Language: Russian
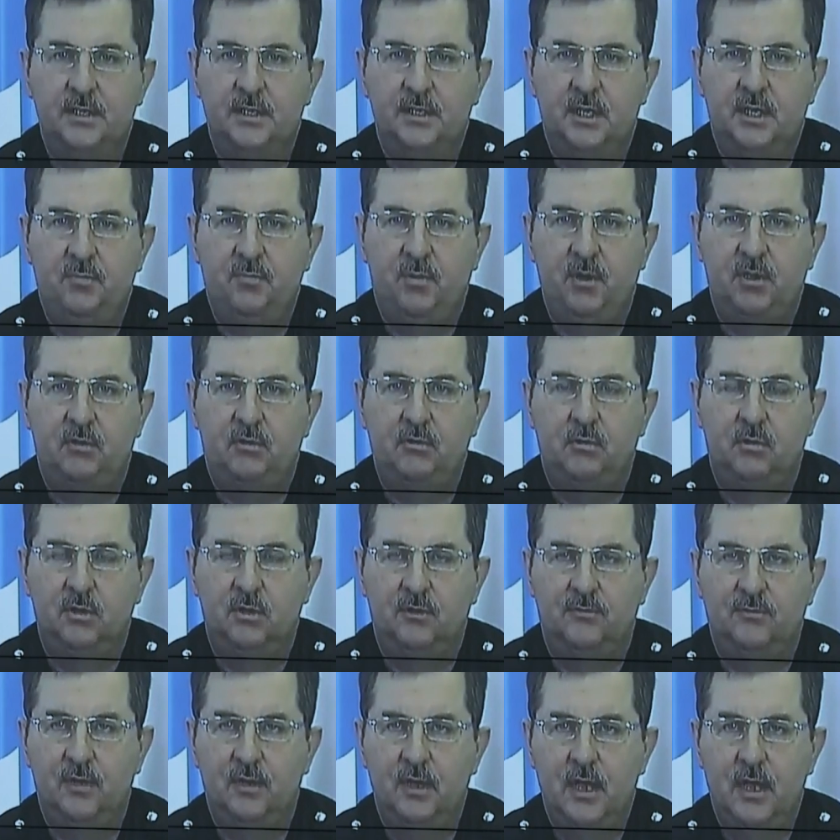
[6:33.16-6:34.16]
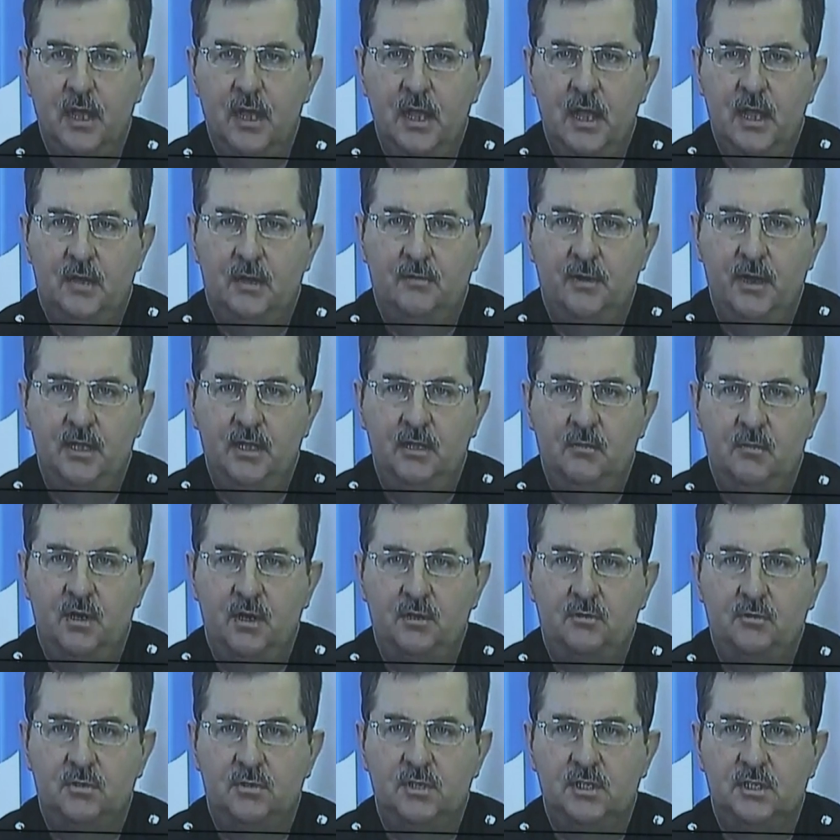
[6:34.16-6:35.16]
единых подходов к
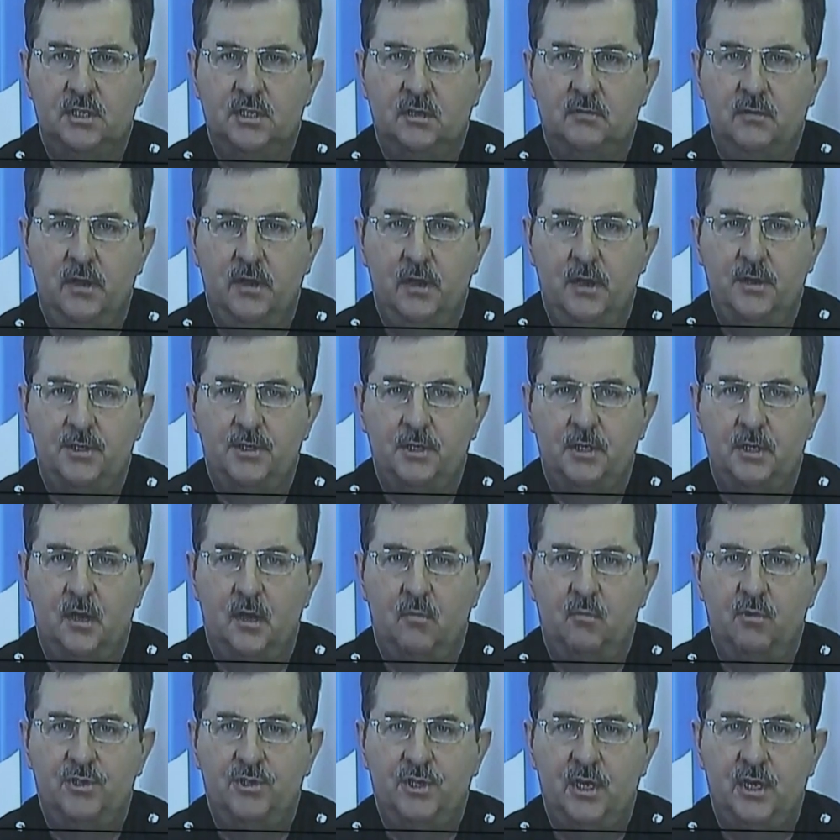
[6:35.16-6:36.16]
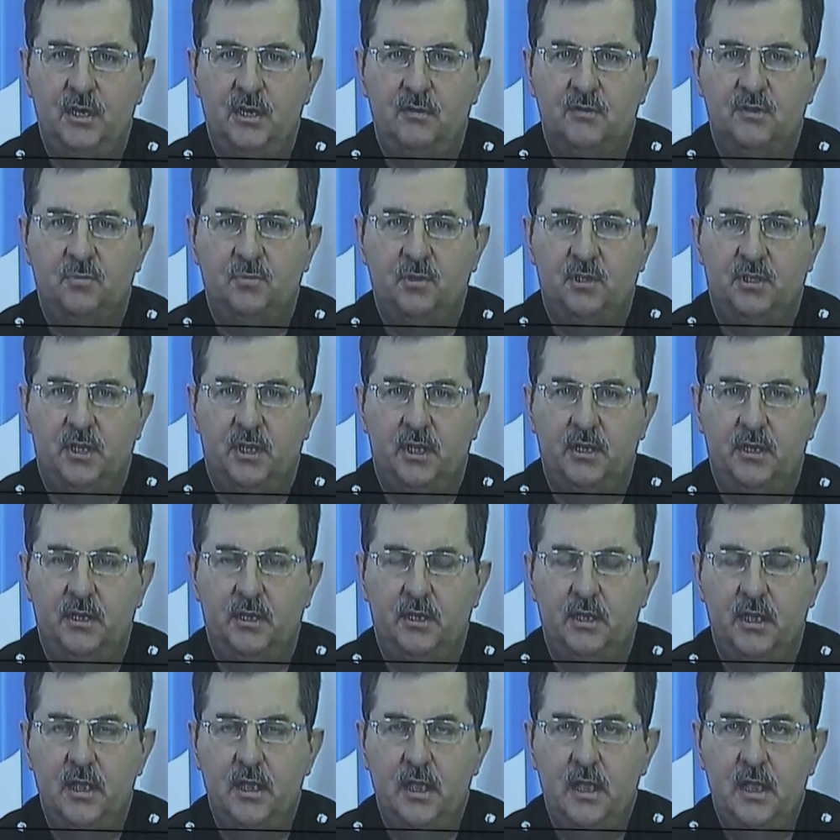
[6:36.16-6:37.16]
военно-морской составляющей обучения и
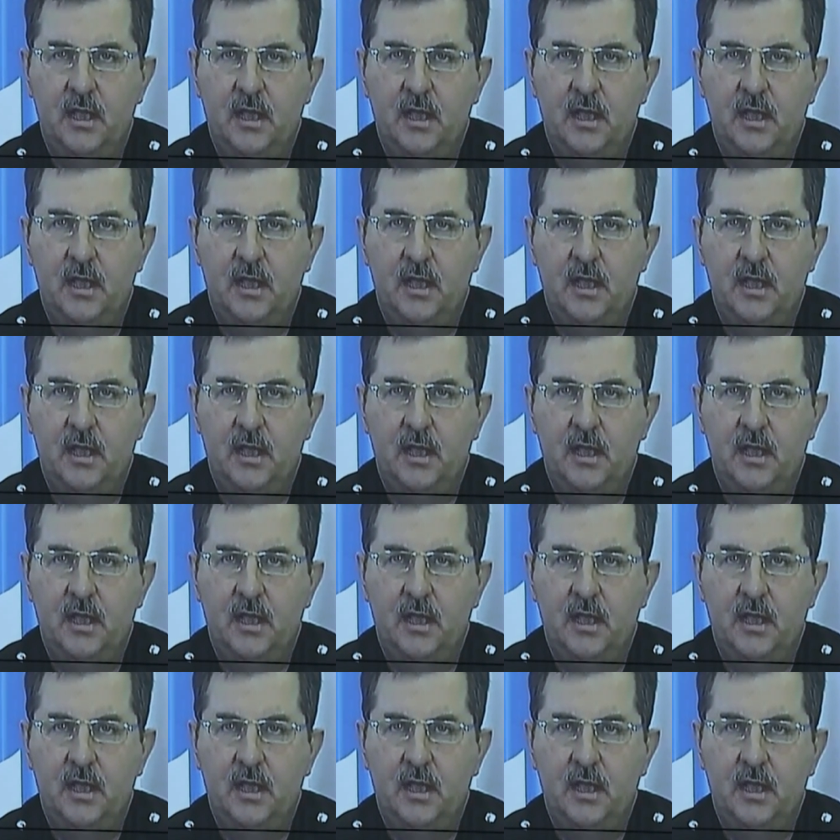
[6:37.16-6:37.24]
воспитания